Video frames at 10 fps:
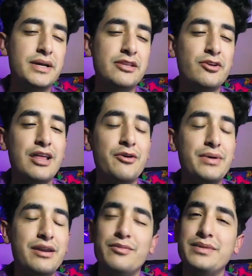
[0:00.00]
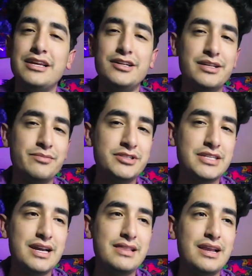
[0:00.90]
me ha tocado ver comentarios de
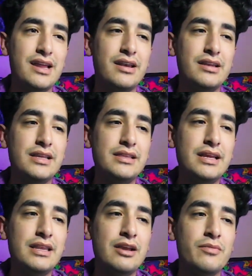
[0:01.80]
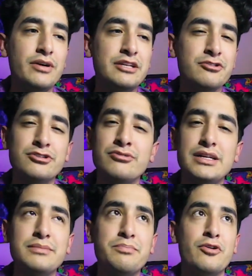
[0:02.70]
mucha gente que en realidad tiene como que sus
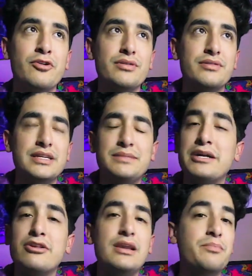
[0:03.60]
dudas con respecto a la